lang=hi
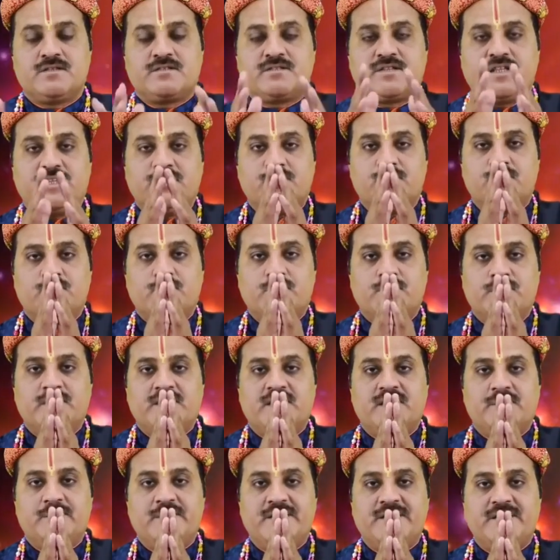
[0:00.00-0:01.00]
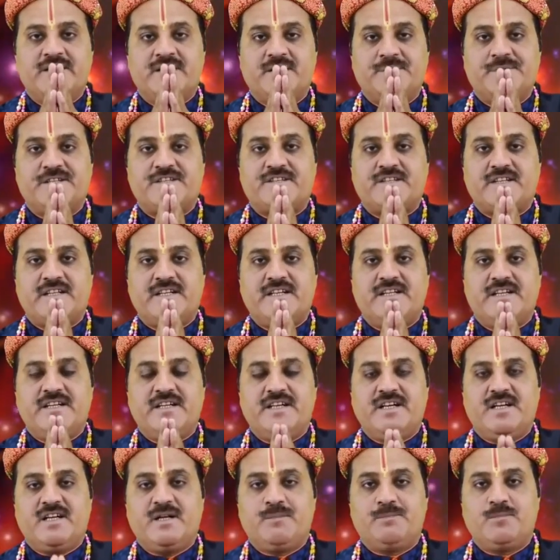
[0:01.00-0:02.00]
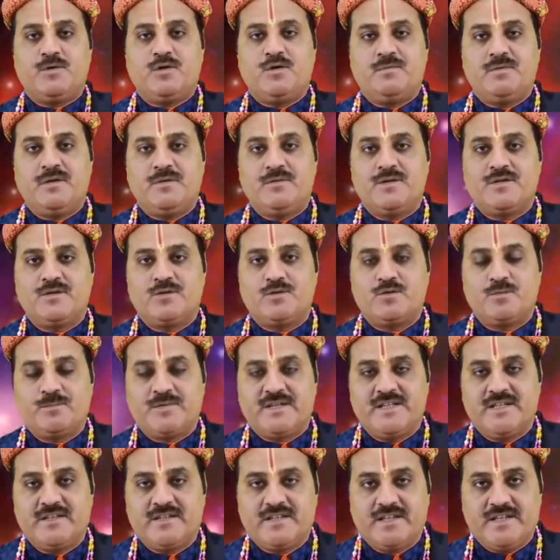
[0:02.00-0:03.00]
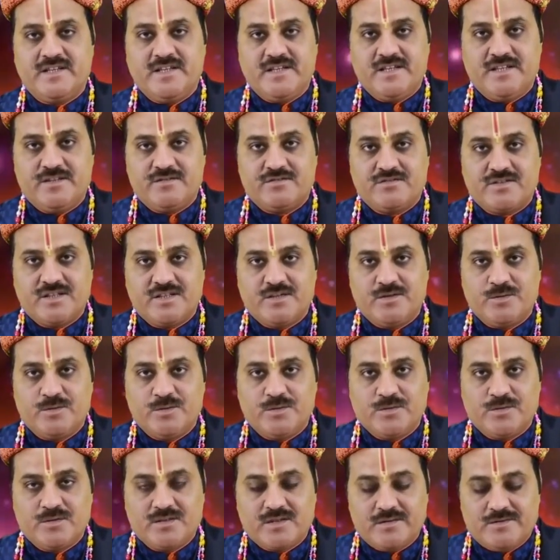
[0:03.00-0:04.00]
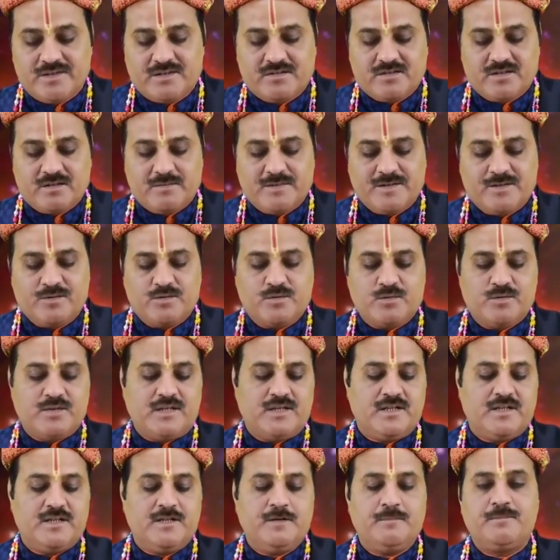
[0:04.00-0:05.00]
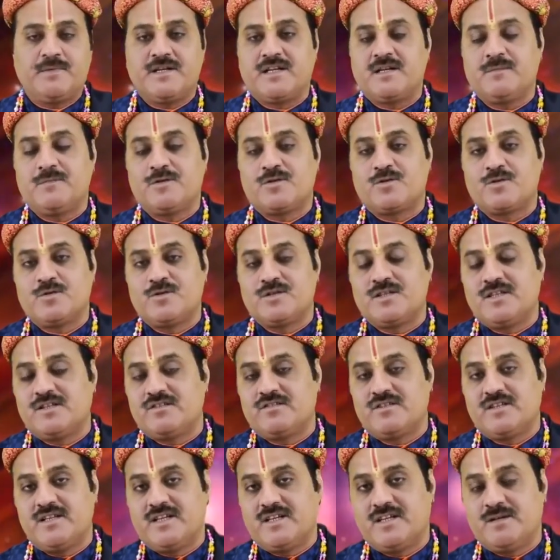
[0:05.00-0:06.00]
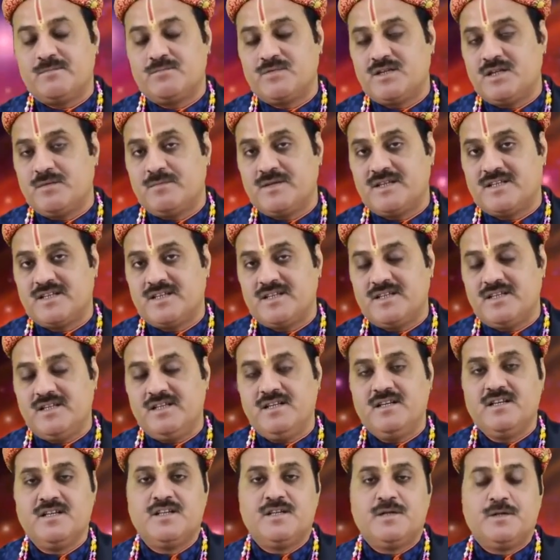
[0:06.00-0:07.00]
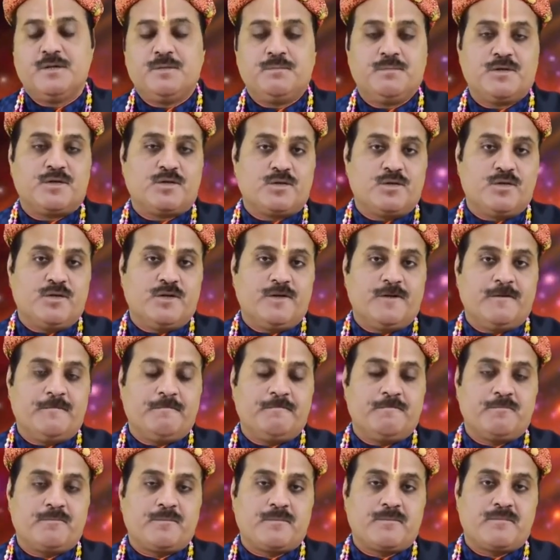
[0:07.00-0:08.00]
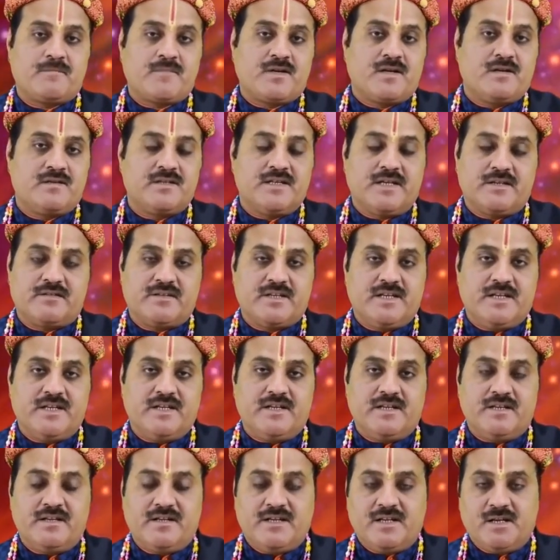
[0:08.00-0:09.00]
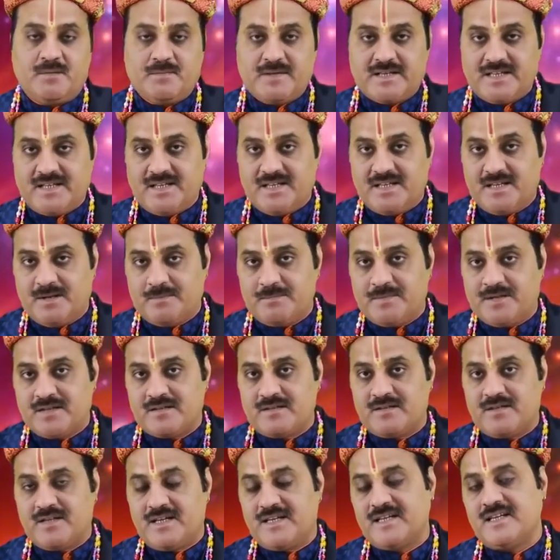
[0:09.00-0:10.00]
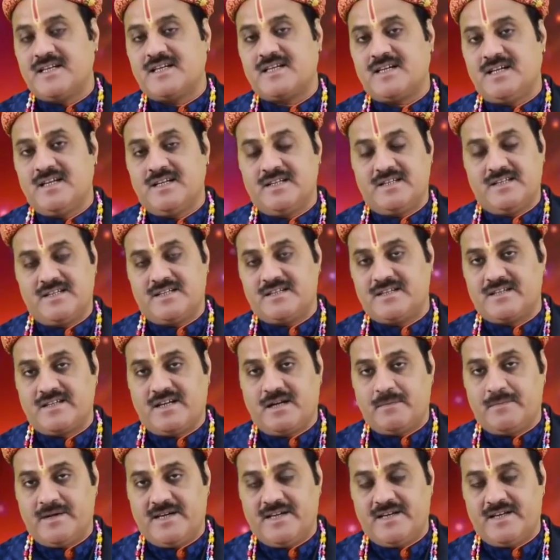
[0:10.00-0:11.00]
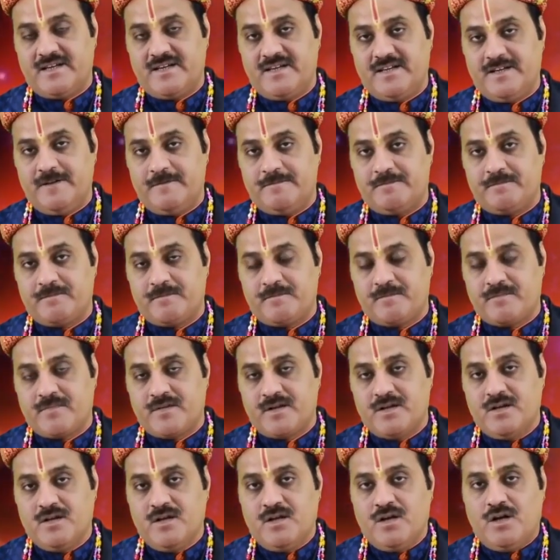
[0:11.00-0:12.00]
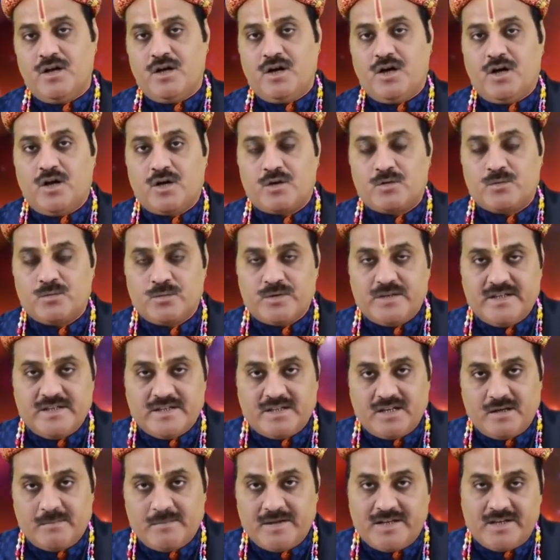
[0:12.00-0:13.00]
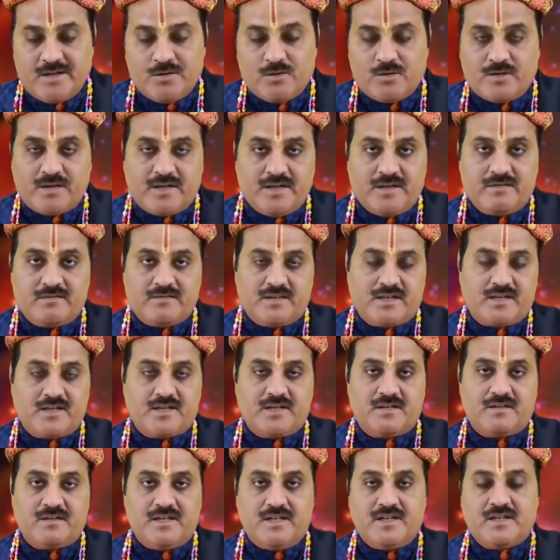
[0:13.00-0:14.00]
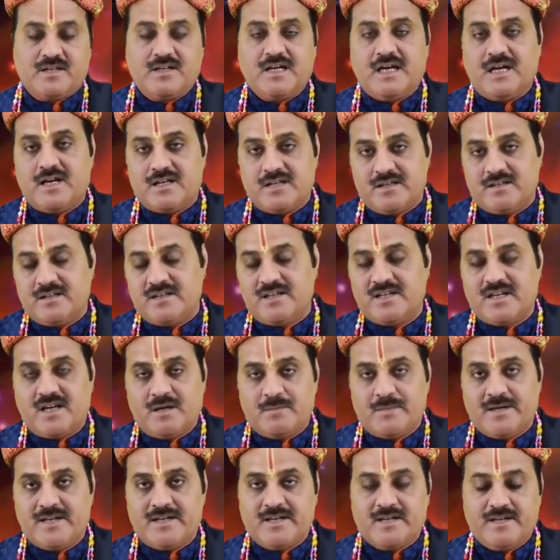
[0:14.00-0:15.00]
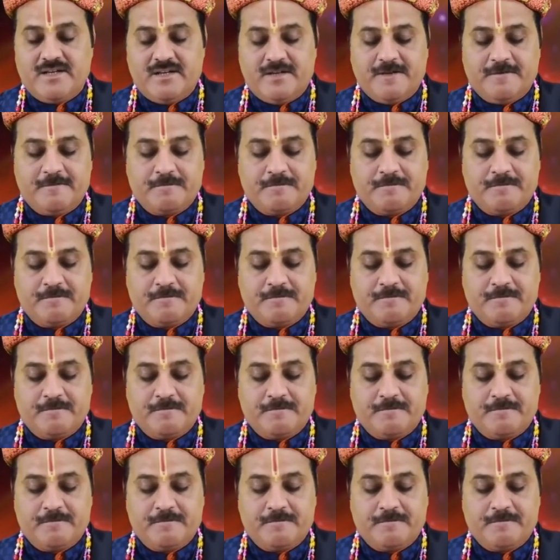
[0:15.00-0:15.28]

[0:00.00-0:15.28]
सन्नो देवी रविष्ट आपो भवंतु प्रीत संयो रविस्रवंतु न प्यारे मित्रों जय श्री राम जय माता दी मित्रों जैसे हमारे यहाँ पर अनेक अनेक रामायण हैं और उन्हीं रामायणों के अंतर्गत एक आनंद रामायण है